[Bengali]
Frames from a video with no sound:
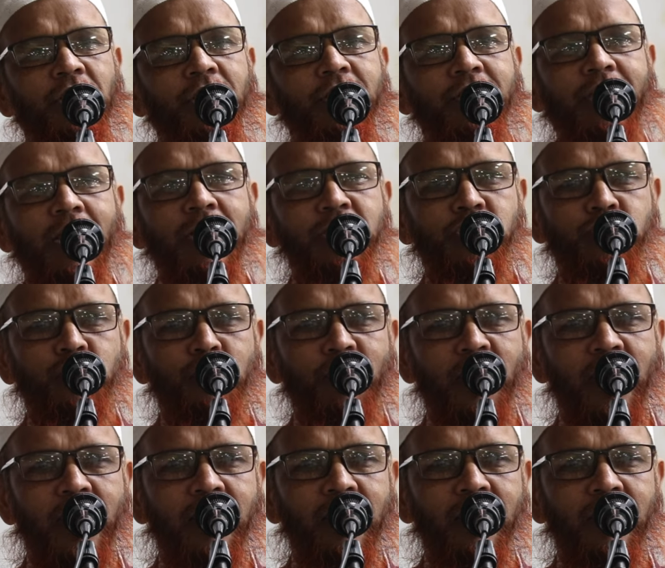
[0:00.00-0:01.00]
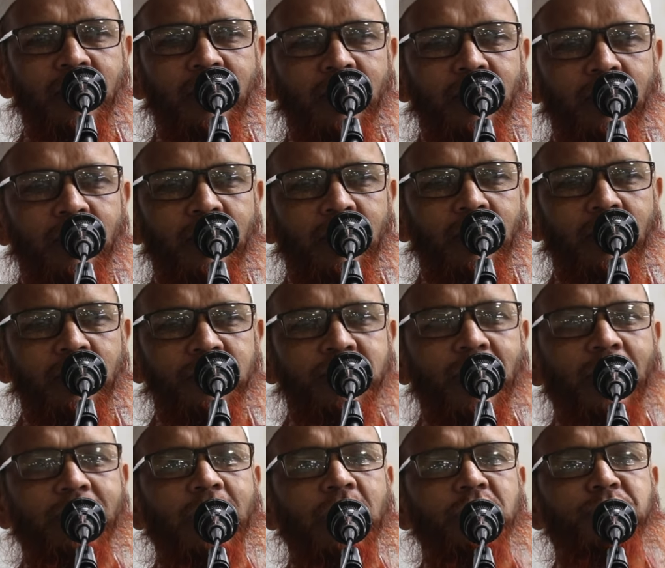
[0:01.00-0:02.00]
তিনটার সময়
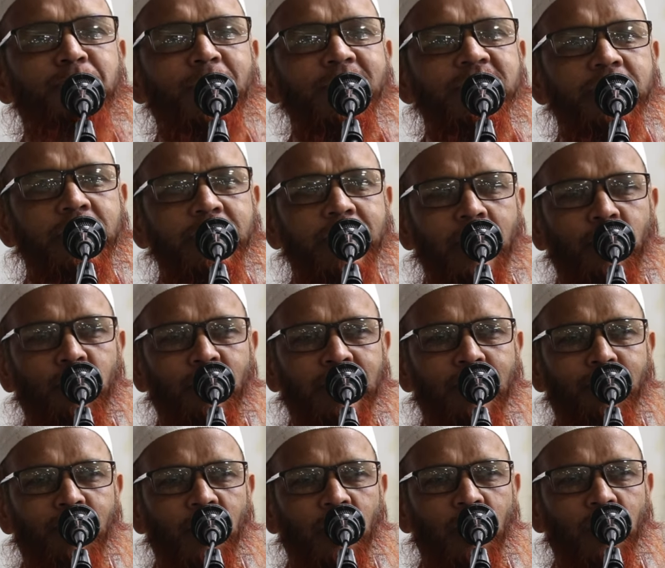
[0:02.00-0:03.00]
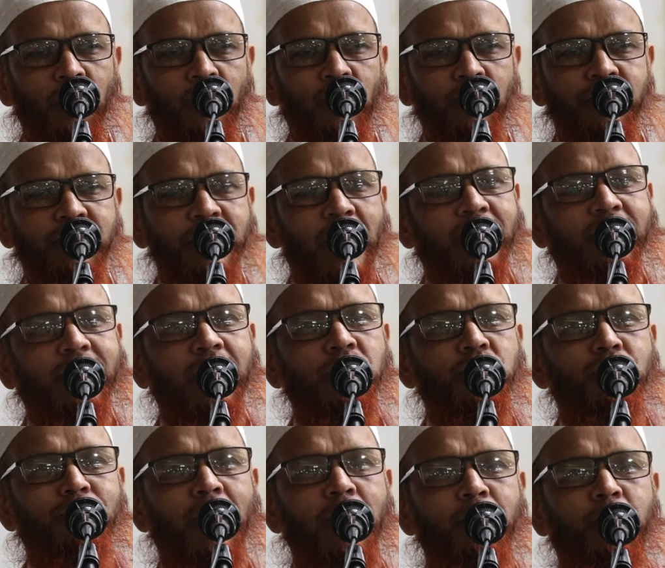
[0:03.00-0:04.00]
সাতাশ পার্সেন্টের কথা বলা হলো চারটের
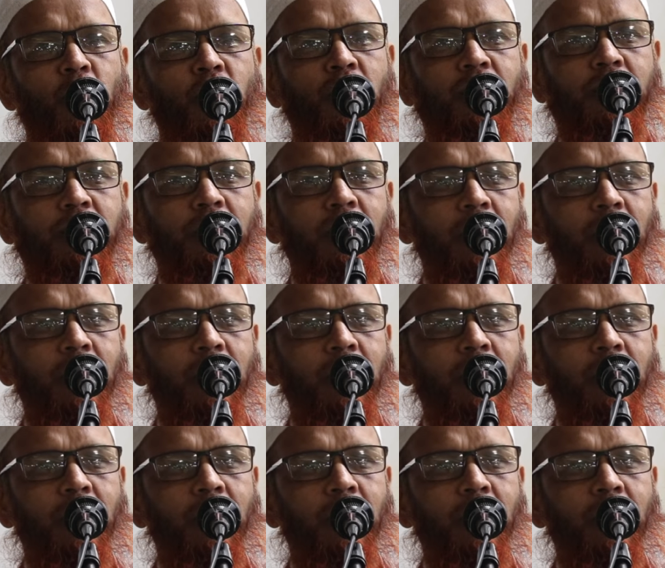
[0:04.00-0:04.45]
সময় ভোট